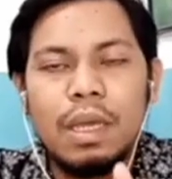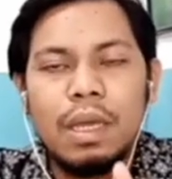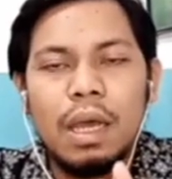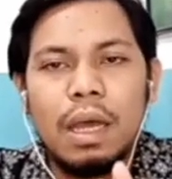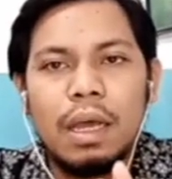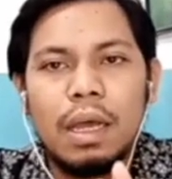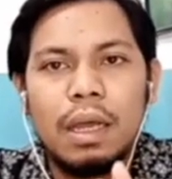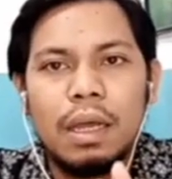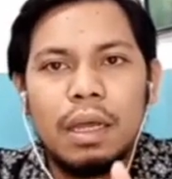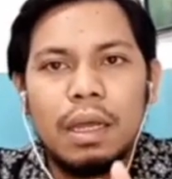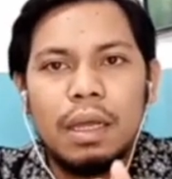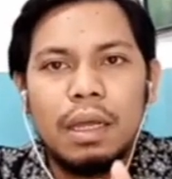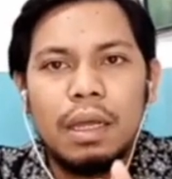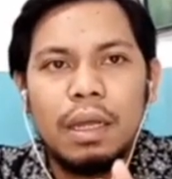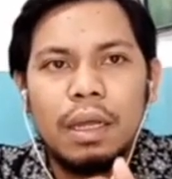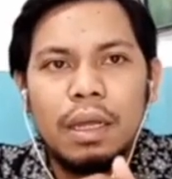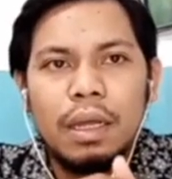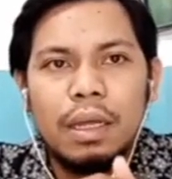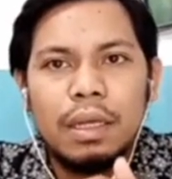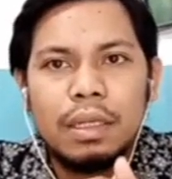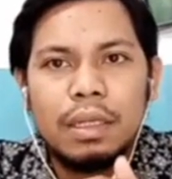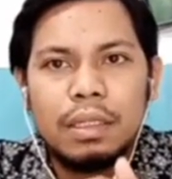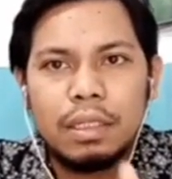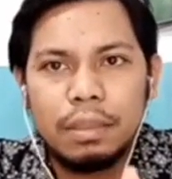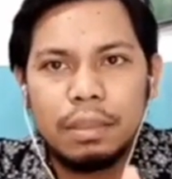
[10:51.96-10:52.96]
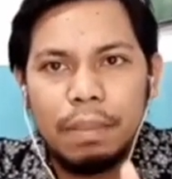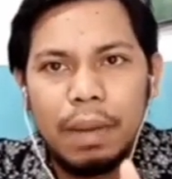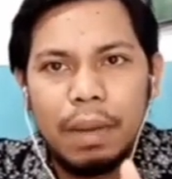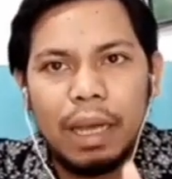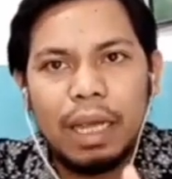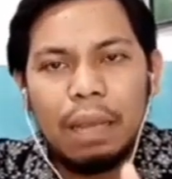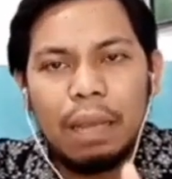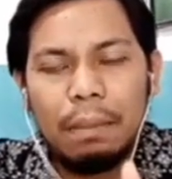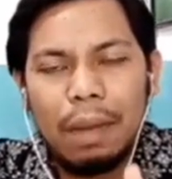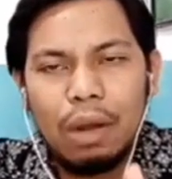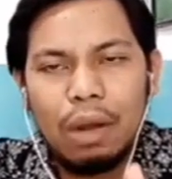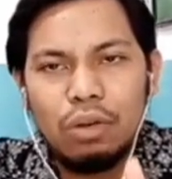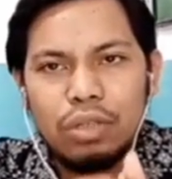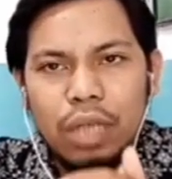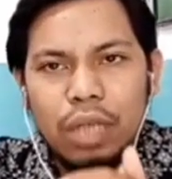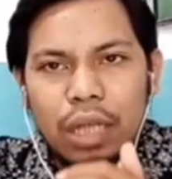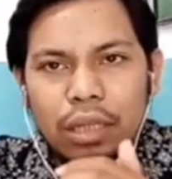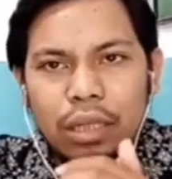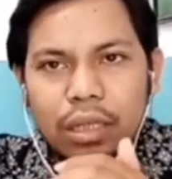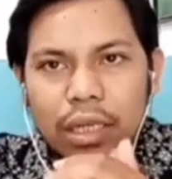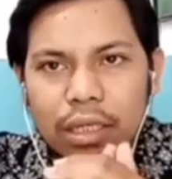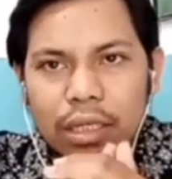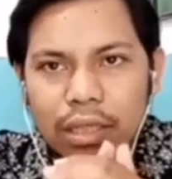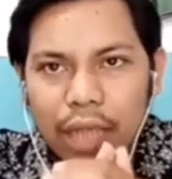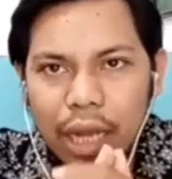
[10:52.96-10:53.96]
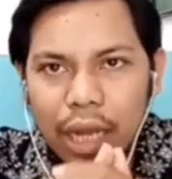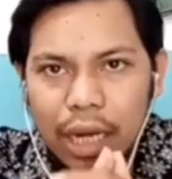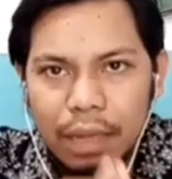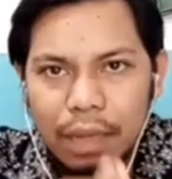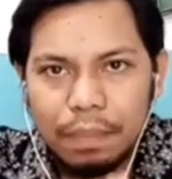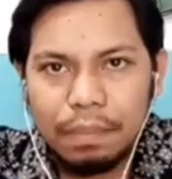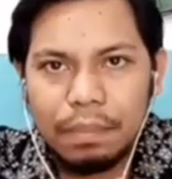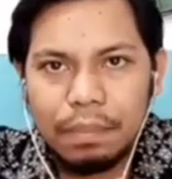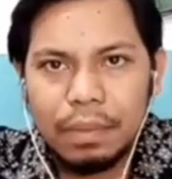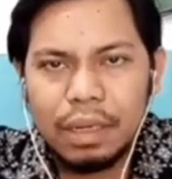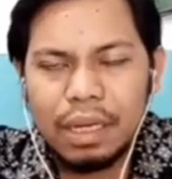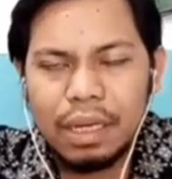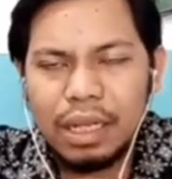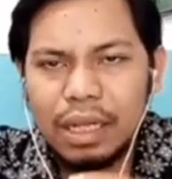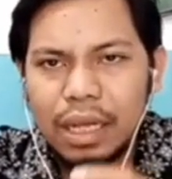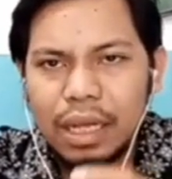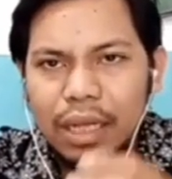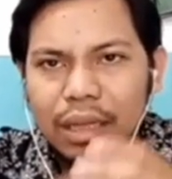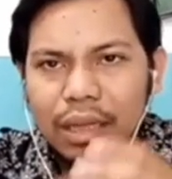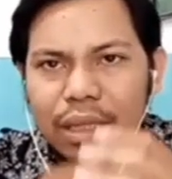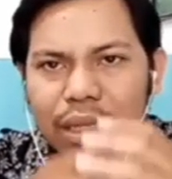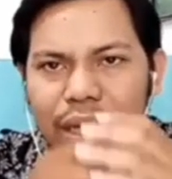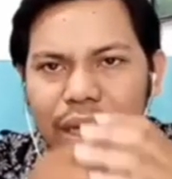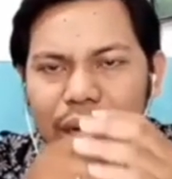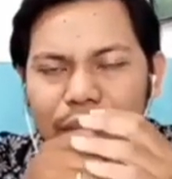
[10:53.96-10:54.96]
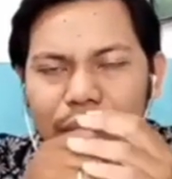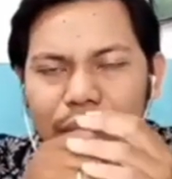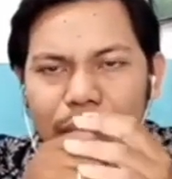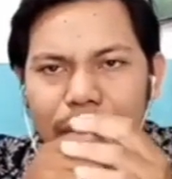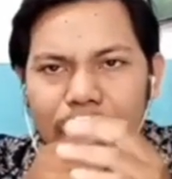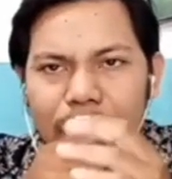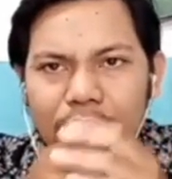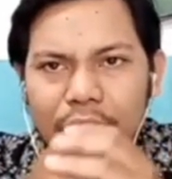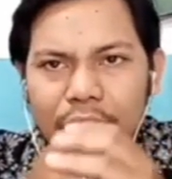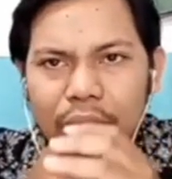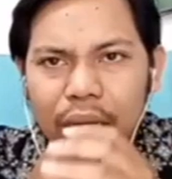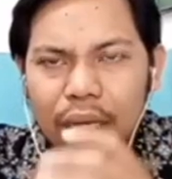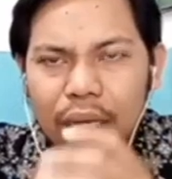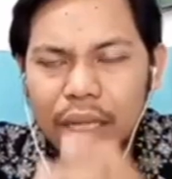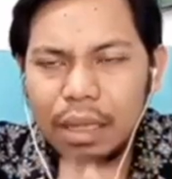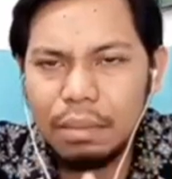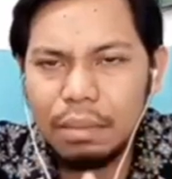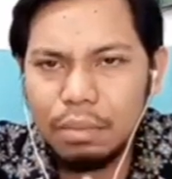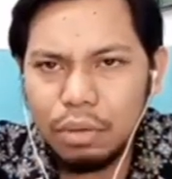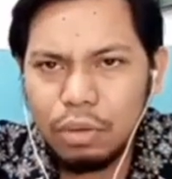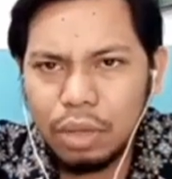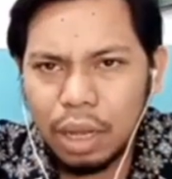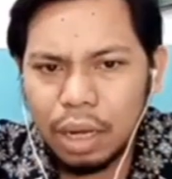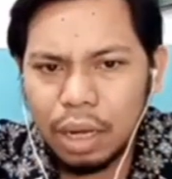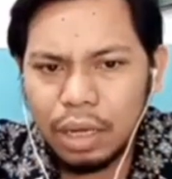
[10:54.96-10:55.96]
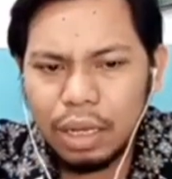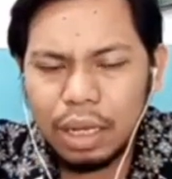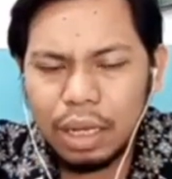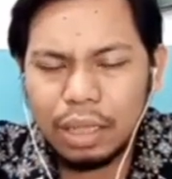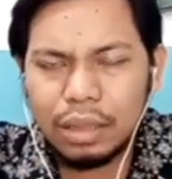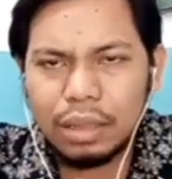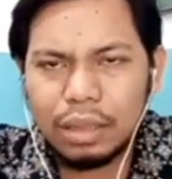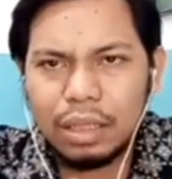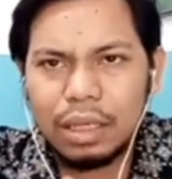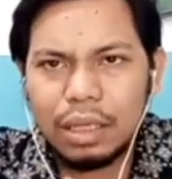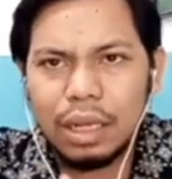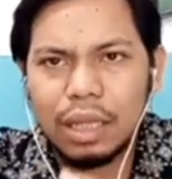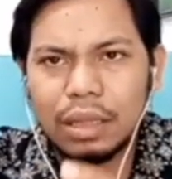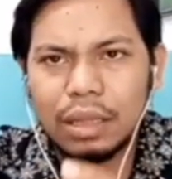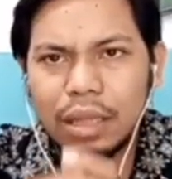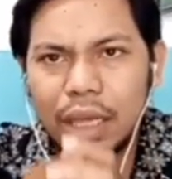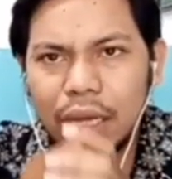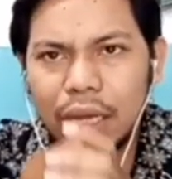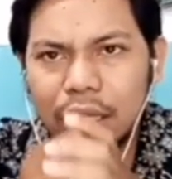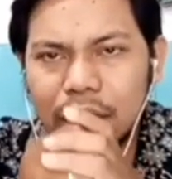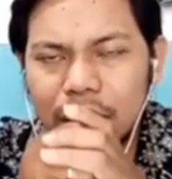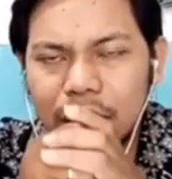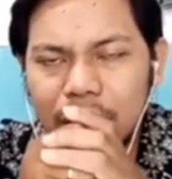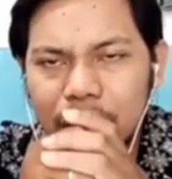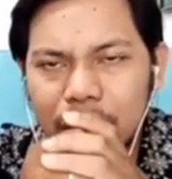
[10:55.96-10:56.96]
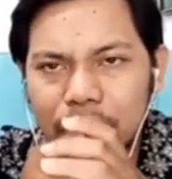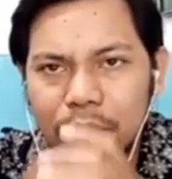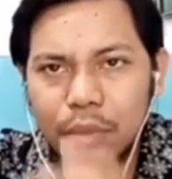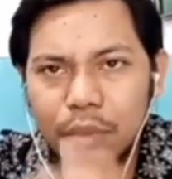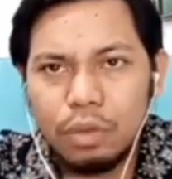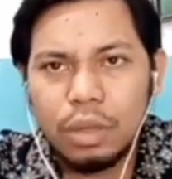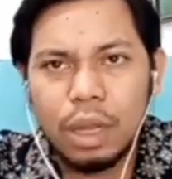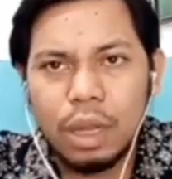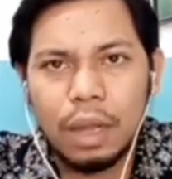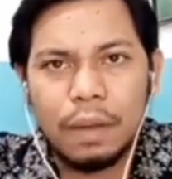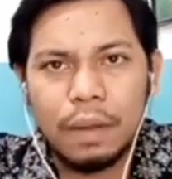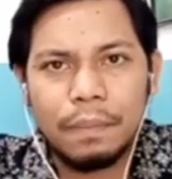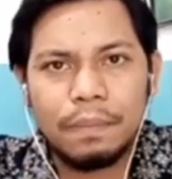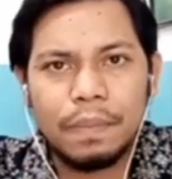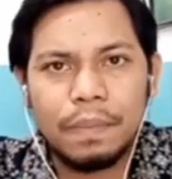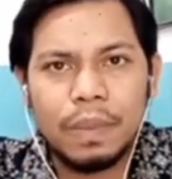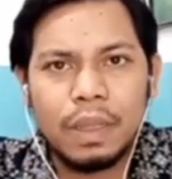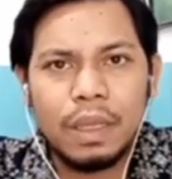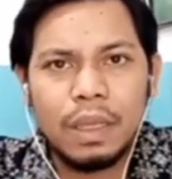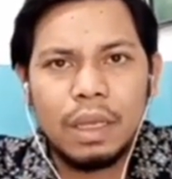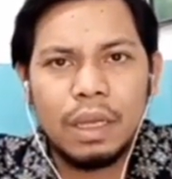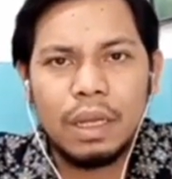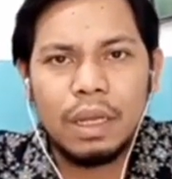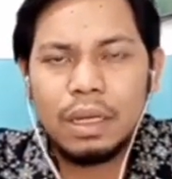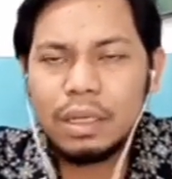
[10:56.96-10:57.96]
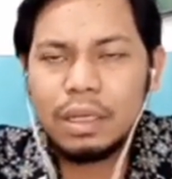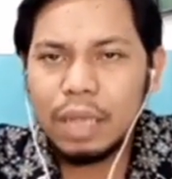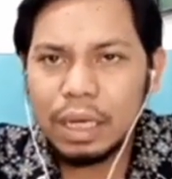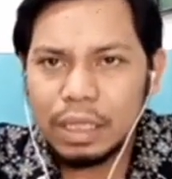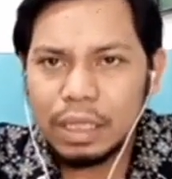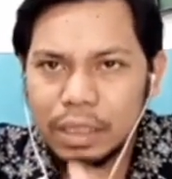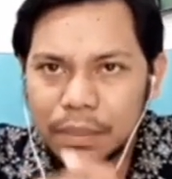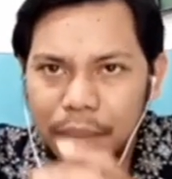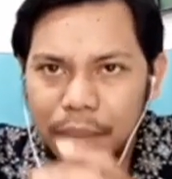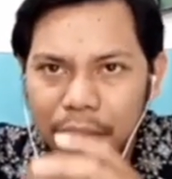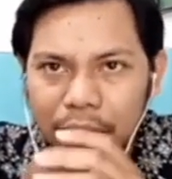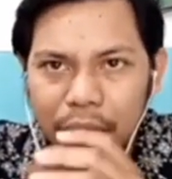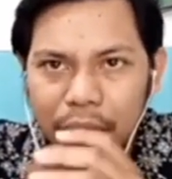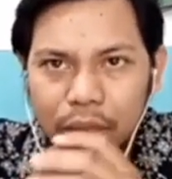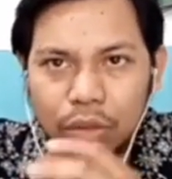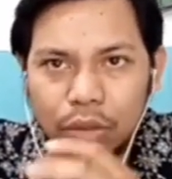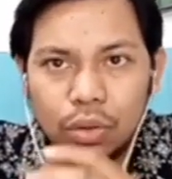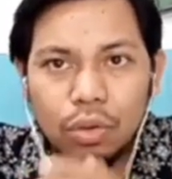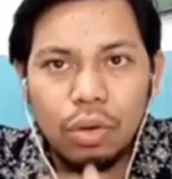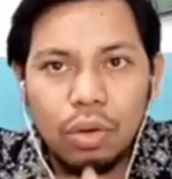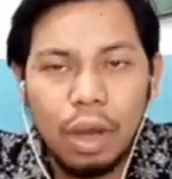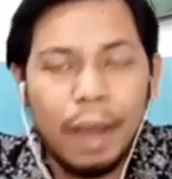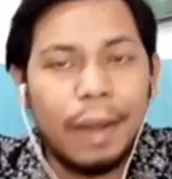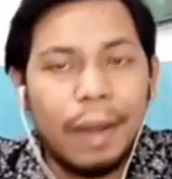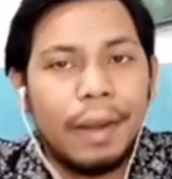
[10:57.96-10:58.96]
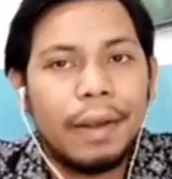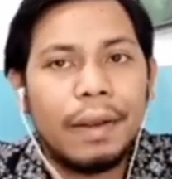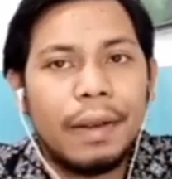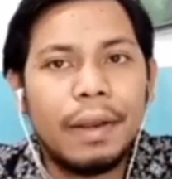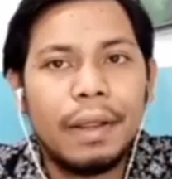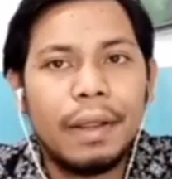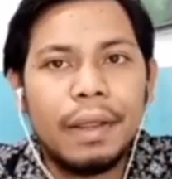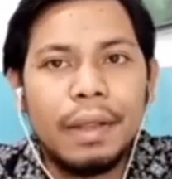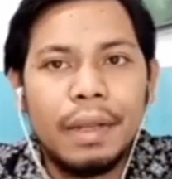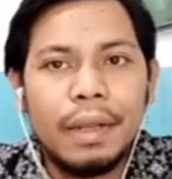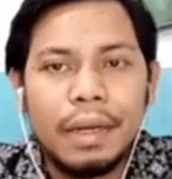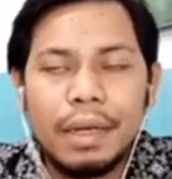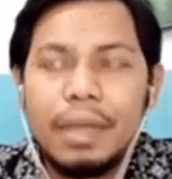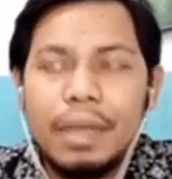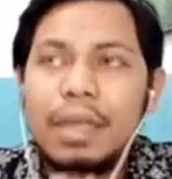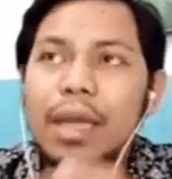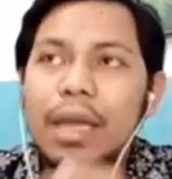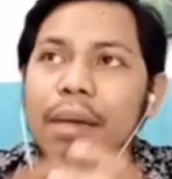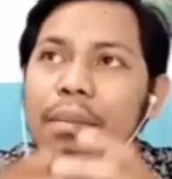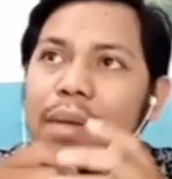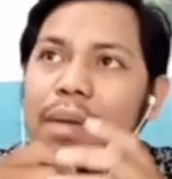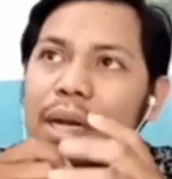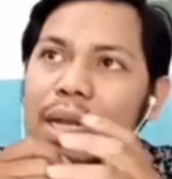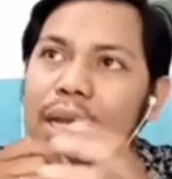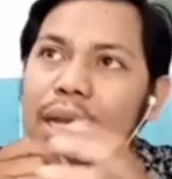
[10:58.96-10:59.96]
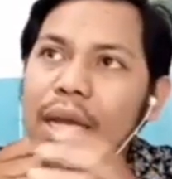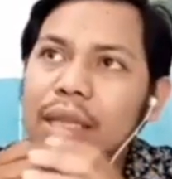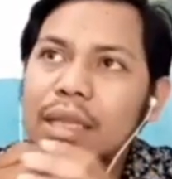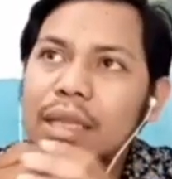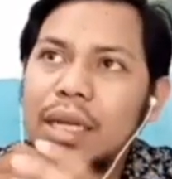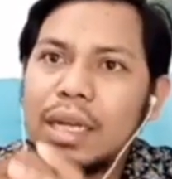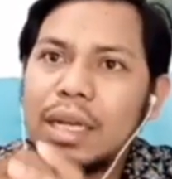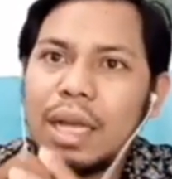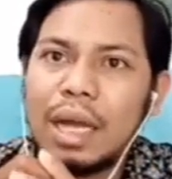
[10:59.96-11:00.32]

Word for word: Ya, sebagai manusia yang tersalib, dia tidak membiarkan ibunya, dia tidak tega terhadap ibunya. Dan sebagai Tuhan, dia melihat